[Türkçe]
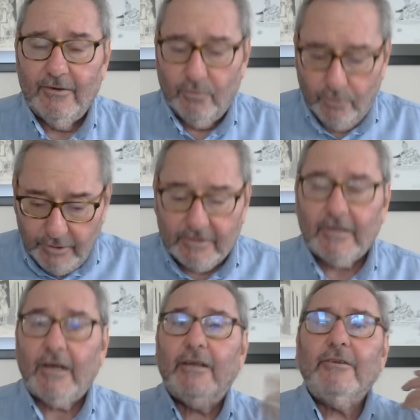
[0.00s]
O
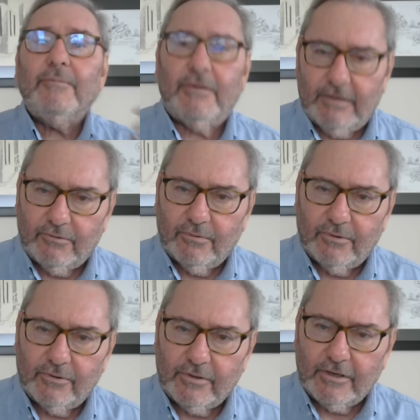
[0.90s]
işte ayrı bir
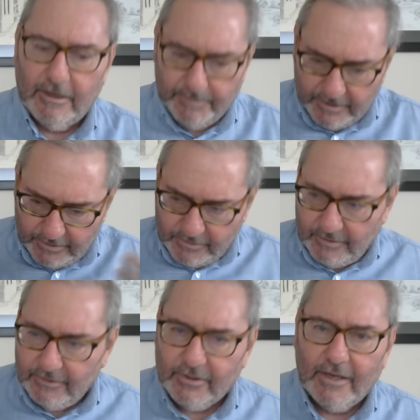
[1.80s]
teknoloji. Kapak
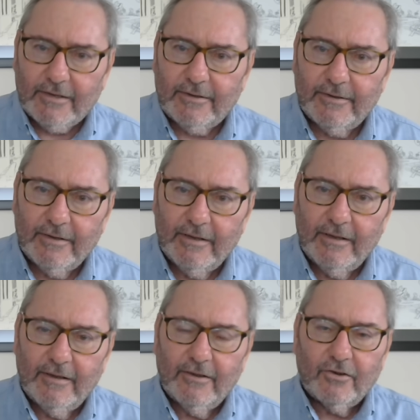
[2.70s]
açılacak.
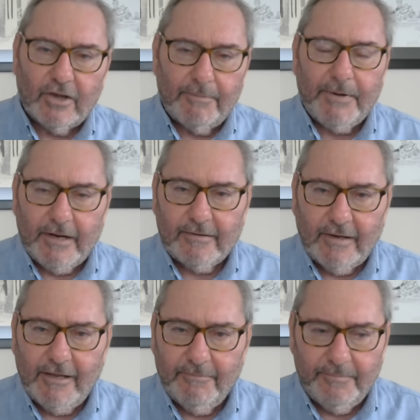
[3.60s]

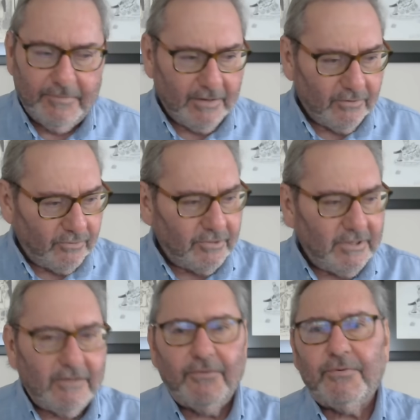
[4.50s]
Kapaktan
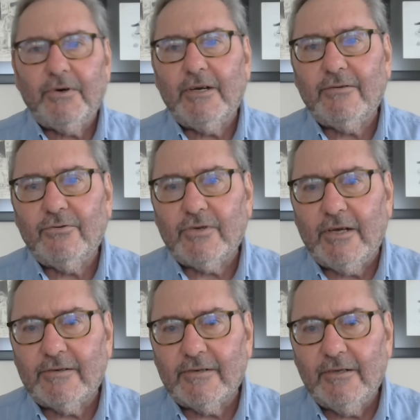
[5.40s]
roketi
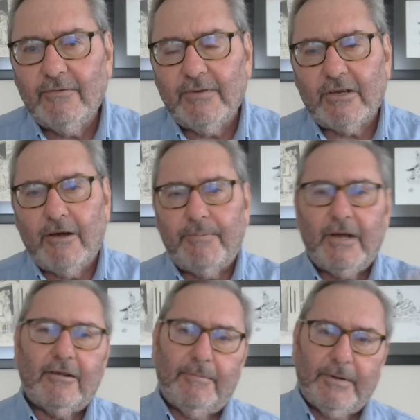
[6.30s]
fırlatacaksın ve
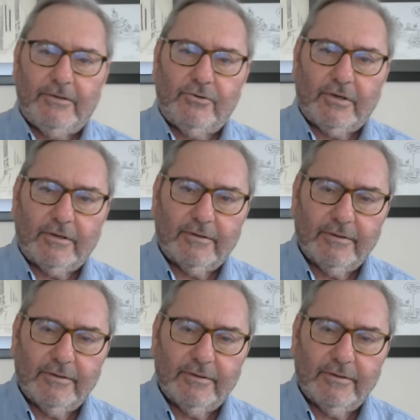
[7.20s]
kapak kapanacak.